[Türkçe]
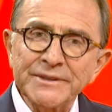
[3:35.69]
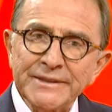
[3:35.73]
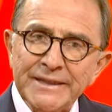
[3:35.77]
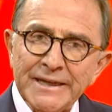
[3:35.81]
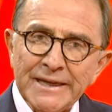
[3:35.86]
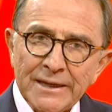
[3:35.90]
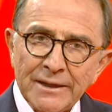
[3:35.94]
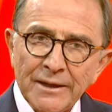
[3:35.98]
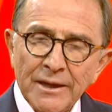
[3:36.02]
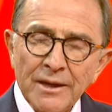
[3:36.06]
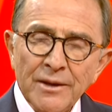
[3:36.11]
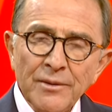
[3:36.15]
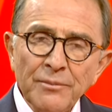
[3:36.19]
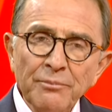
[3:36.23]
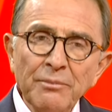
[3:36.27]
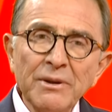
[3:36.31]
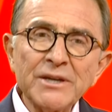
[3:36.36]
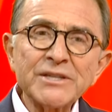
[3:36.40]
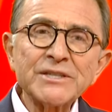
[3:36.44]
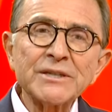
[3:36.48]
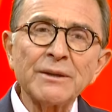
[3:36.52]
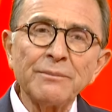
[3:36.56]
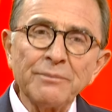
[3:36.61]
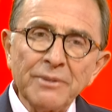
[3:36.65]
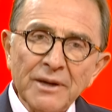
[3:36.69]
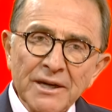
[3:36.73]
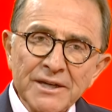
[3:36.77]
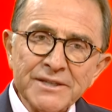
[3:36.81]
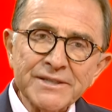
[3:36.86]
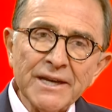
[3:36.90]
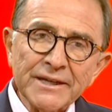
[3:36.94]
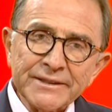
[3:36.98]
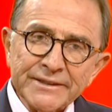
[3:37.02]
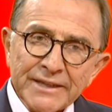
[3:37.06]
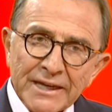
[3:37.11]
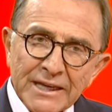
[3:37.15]
Değil. Başka
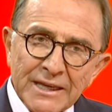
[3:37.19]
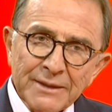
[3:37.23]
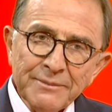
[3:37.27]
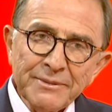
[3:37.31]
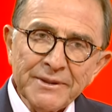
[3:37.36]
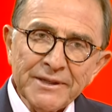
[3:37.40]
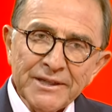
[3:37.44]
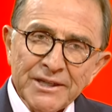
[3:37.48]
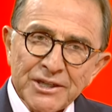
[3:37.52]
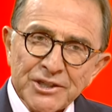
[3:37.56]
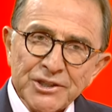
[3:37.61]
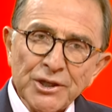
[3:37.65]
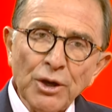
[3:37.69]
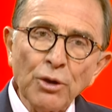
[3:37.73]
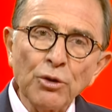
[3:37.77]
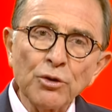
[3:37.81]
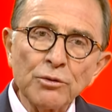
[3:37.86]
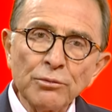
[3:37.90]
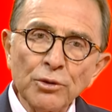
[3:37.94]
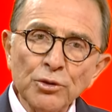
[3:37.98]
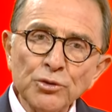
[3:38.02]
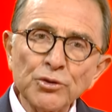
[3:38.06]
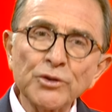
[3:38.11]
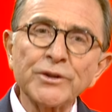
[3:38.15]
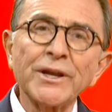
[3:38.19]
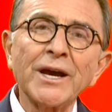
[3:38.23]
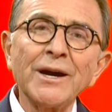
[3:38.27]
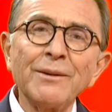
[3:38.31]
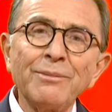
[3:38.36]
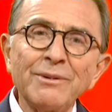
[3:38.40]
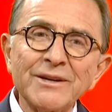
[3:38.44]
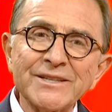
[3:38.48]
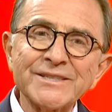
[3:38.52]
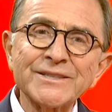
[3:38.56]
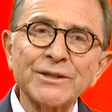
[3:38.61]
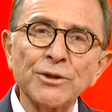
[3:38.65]
bağırsaktaki bir iştah hormonunu daha
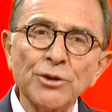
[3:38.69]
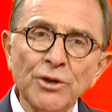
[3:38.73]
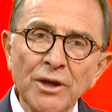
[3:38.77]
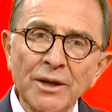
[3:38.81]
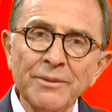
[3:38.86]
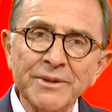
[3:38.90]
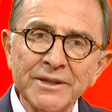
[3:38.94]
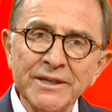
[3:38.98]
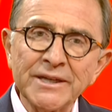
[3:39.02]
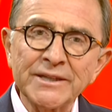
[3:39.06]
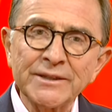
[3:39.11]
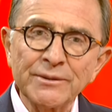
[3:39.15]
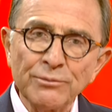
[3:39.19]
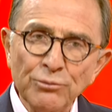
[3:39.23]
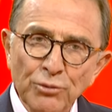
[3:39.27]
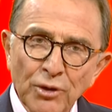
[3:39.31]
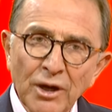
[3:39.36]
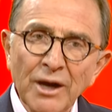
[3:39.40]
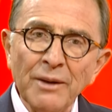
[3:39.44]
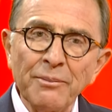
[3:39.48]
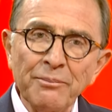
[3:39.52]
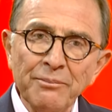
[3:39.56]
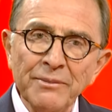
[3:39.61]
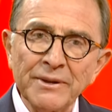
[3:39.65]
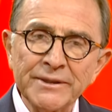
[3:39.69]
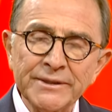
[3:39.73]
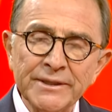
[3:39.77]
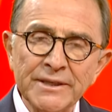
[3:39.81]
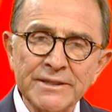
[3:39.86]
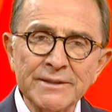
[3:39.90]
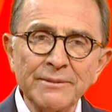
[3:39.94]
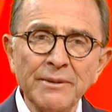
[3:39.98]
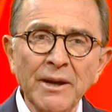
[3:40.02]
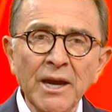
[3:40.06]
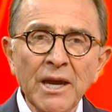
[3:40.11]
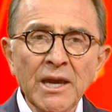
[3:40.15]
baskılıyor amikretin bu hap
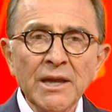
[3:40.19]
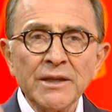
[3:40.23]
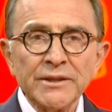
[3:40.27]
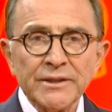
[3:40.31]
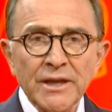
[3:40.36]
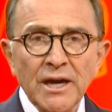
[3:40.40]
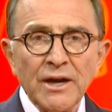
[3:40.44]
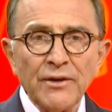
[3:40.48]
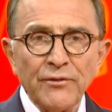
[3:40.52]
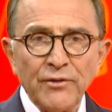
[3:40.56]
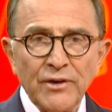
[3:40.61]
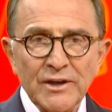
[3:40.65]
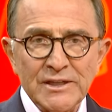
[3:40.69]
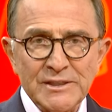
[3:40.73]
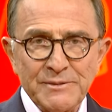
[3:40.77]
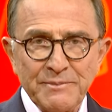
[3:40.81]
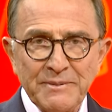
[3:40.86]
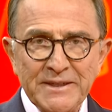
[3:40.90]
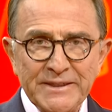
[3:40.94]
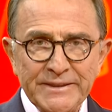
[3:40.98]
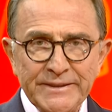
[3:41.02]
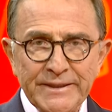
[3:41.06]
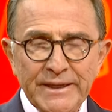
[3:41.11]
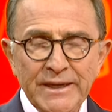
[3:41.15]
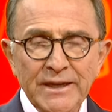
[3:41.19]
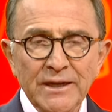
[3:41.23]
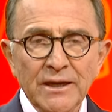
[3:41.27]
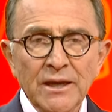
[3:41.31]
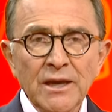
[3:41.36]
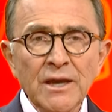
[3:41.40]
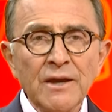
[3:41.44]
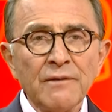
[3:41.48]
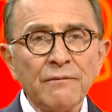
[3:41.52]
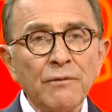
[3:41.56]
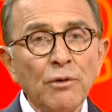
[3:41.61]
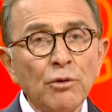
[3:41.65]
maddesi ama daha faz 1'de
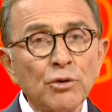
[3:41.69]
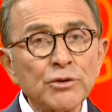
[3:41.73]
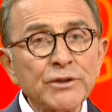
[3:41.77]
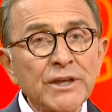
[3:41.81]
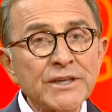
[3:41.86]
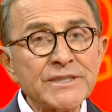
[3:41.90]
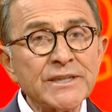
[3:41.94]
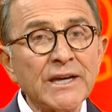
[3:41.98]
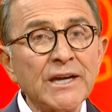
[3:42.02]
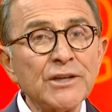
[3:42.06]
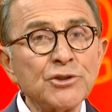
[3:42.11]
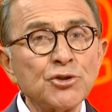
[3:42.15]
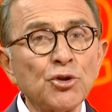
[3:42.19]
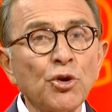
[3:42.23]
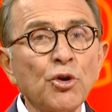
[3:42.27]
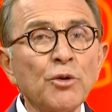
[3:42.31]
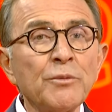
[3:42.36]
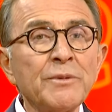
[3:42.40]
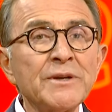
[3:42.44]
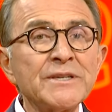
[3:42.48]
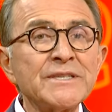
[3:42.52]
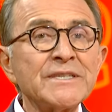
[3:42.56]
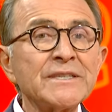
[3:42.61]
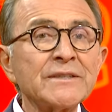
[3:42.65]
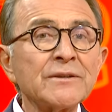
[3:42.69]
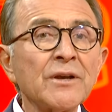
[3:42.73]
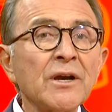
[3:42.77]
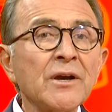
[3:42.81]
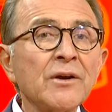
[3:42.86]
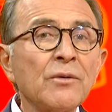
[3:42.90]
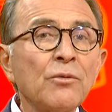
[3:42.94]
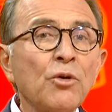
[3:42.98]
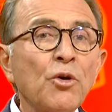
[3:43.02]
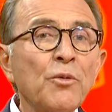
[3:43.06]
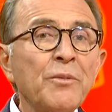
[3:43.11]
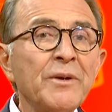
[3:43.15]
ve o da sadece obez
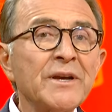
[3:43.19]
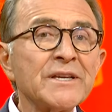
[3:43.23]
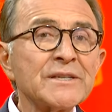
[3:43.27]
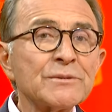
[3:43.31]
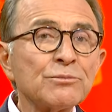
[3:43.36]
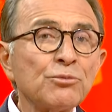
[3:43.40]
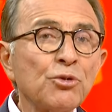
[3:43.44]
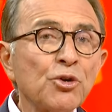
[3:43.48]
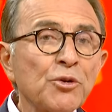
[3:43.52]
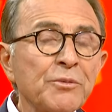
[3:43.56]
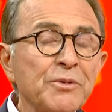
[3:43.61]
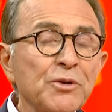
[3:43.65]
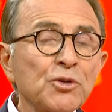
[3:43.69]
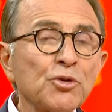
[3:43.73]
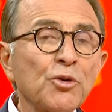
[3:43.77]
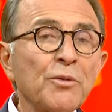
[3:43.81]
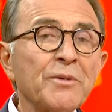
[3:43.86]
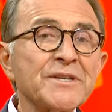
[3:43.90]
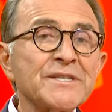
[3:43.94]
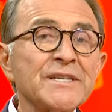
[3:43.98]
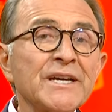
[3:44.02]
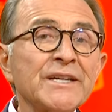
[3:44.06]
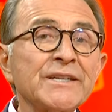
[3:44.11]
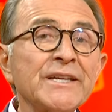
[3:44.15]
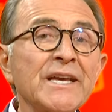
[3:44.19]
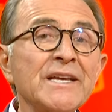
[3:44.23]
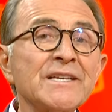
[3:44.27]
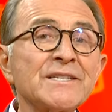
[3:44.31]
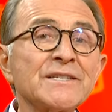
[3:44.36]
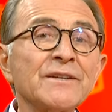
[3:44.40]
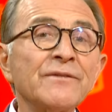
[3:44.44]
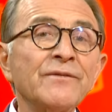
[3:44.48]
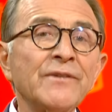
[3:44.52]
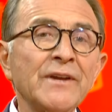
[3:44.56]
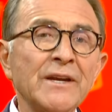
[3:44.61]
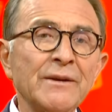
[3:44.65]
obez, morbid obezlerde
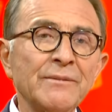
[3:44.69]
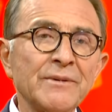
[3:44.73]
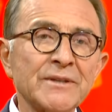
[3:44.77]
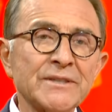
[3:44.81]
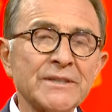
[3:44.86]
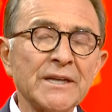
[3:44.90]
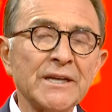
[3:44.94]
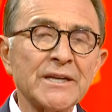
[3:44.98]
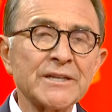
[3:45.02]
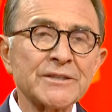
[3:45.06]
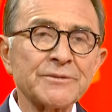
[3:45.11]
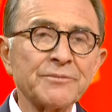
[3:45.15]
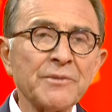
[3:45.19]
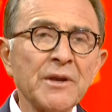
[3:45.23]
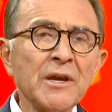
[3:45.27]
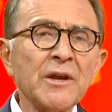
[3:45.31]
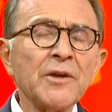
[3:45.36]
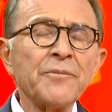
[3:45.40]
isim verilmesi lazım.